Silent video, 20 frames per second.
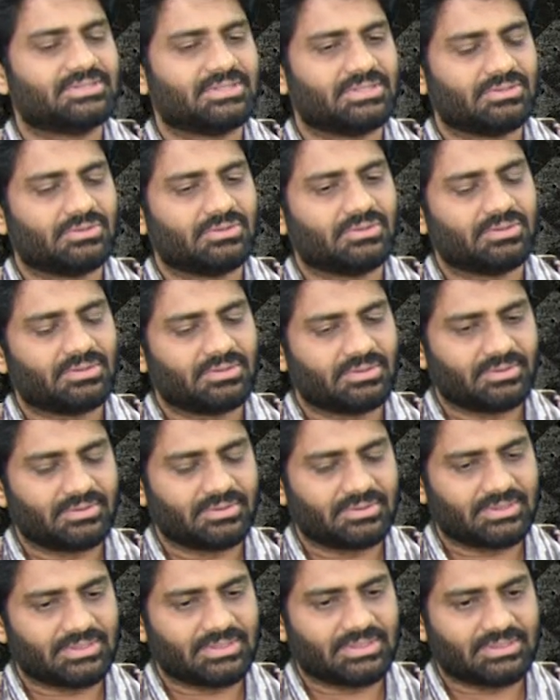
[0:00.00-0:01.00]
స్టేజ్లో
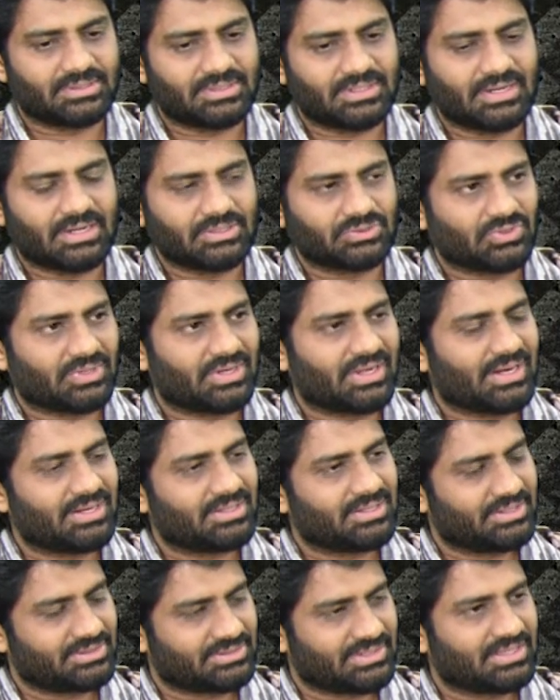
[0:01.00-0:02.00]
ఇద్దరం కలిసి ఒక
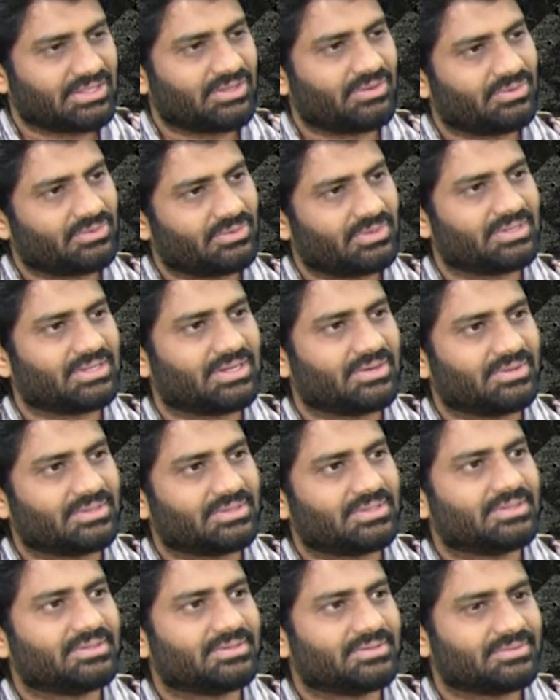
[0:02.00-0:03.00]
లైన్ దీన్ని చేద్దాం అనుకున్న
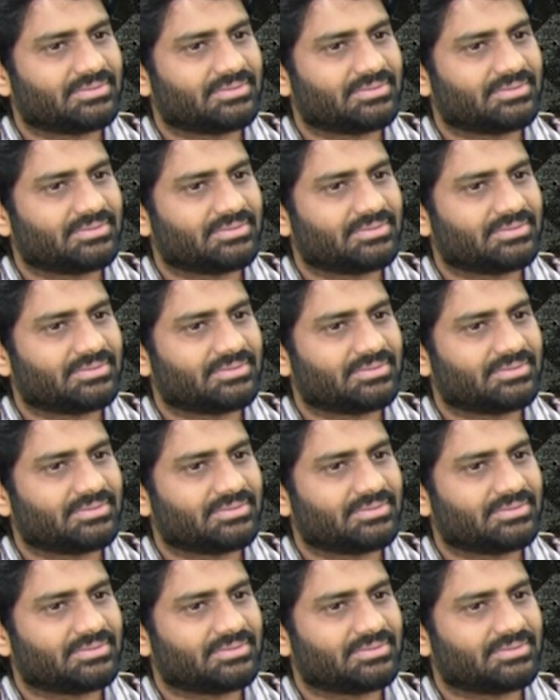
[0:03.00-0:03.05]
తర్వాత